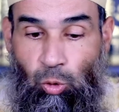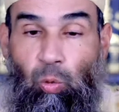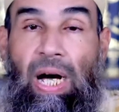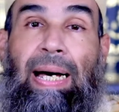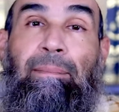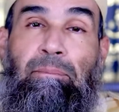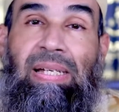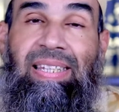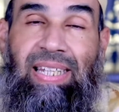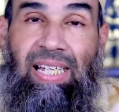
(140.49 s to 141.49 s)
واما
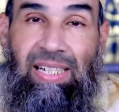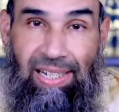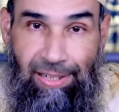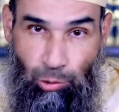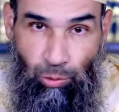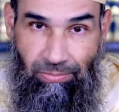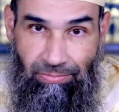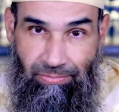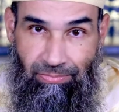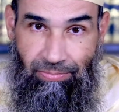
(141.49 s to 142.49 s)
التهنئه
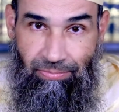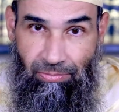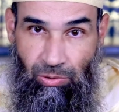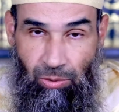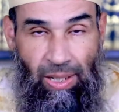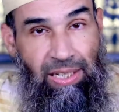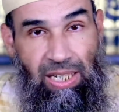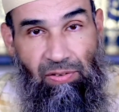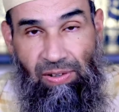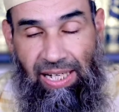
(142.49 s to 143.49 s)
وهذا
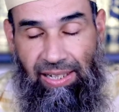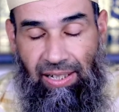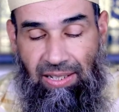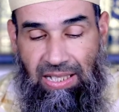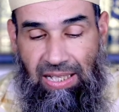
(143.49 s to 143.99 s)
يعني في الحقيقه